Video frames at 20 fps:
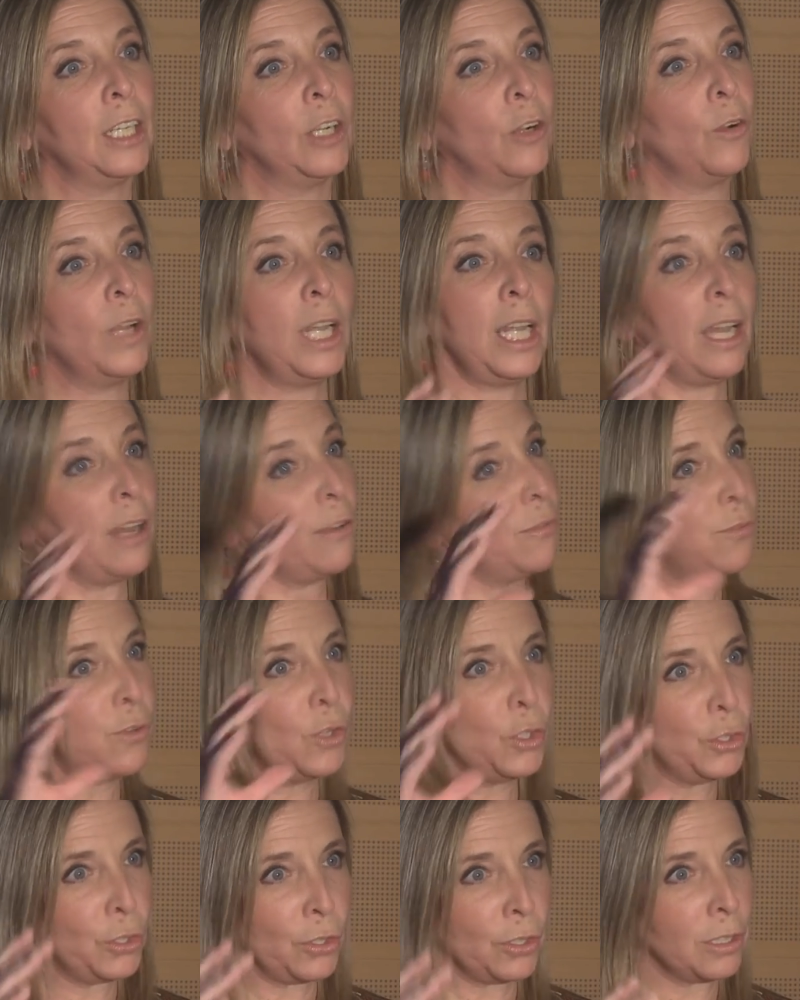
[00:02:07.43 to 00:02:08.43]
o en la
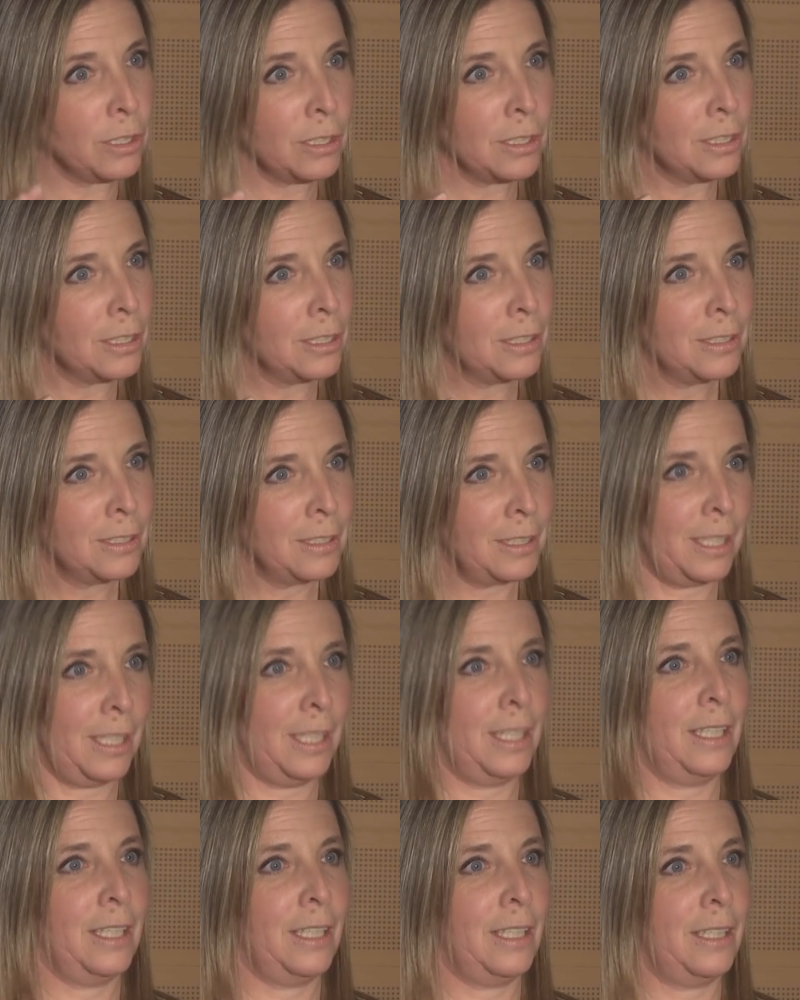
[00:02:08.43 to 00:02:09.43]
foto
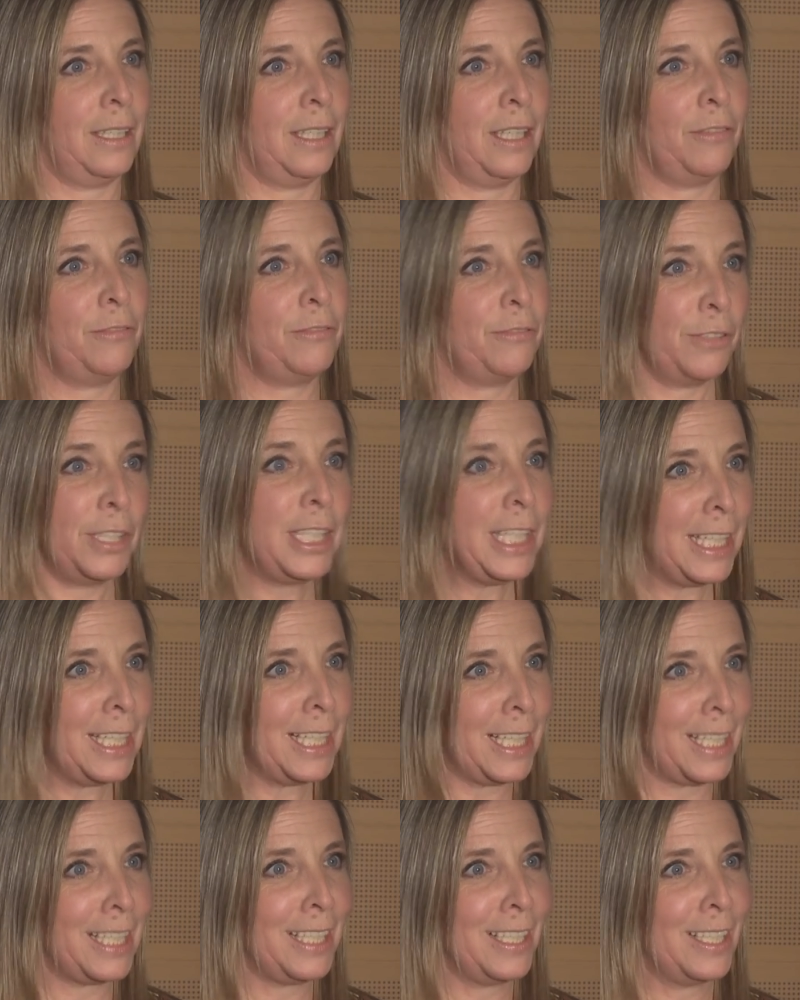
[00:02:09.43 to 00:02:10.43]
eh, de
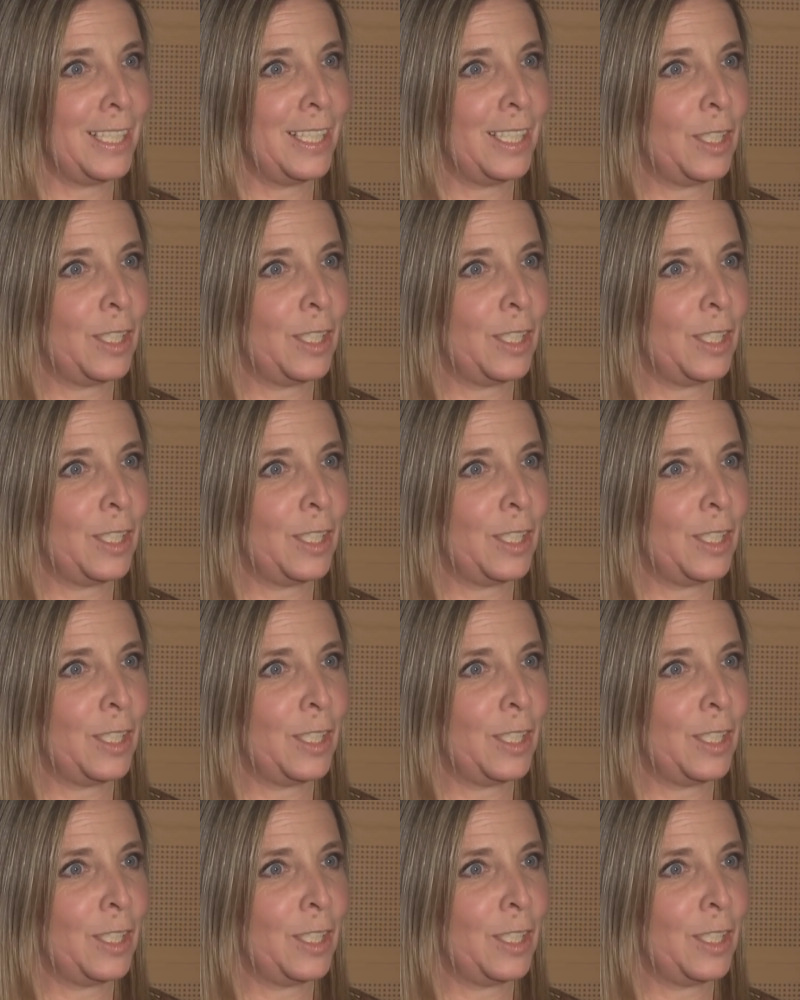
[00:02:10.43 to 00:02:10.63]
Frida.